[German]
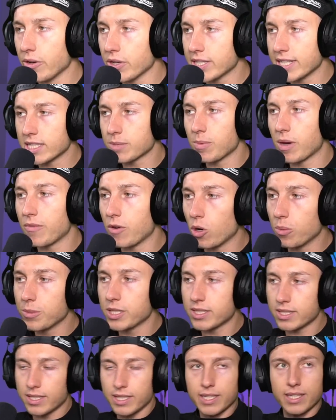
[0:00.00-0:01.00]
euch jetzt mal, warum
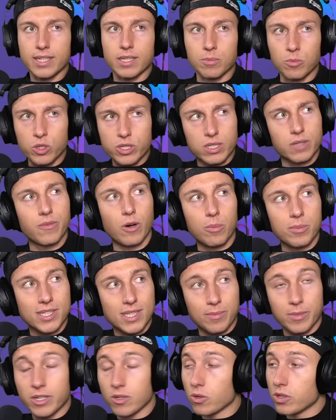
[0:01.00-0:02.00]
ich die, die Mütze, warum ich
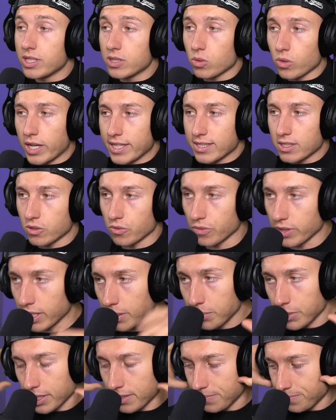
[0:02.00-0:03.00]
damit noch nicht so ganz
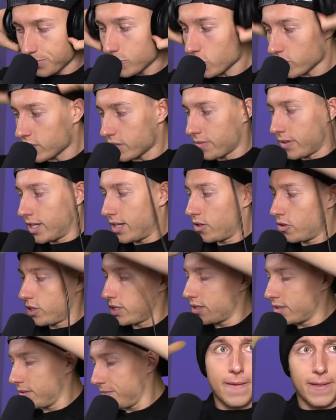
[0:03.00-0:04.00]
zufrieden bin. Und zwar,
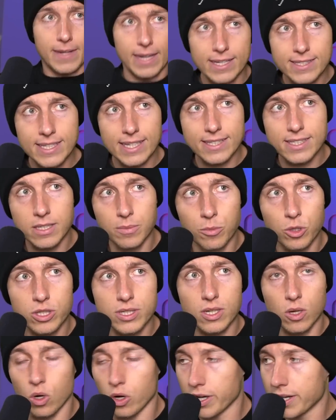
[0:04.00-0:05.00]
Leute, das ist jetzt die
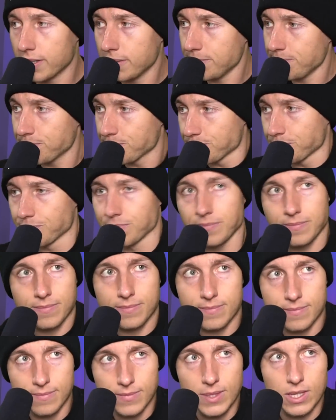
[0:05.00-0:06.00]
Mütze, Leute.
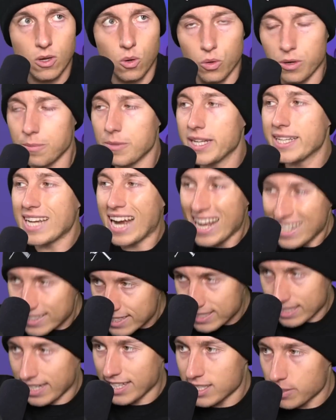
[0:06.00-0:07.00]
Und ich
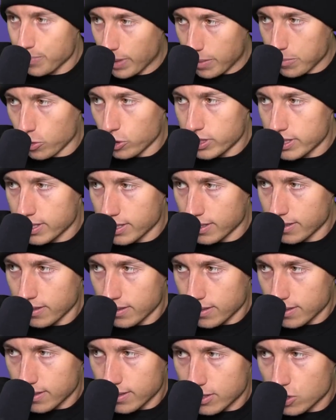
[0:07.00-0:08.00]
hasse das bei Mützen
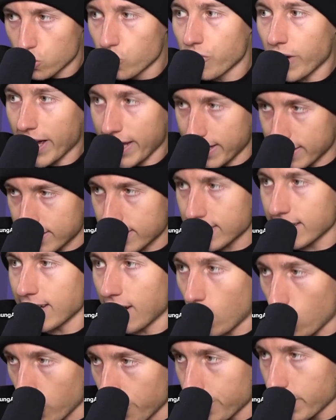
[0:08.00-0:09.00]
zu weit,
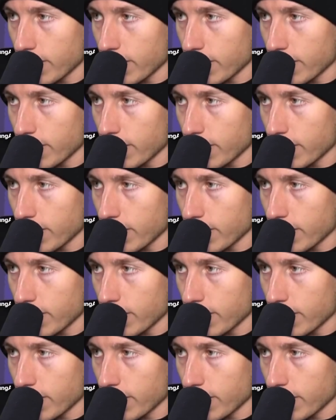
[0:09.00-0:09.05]
genau.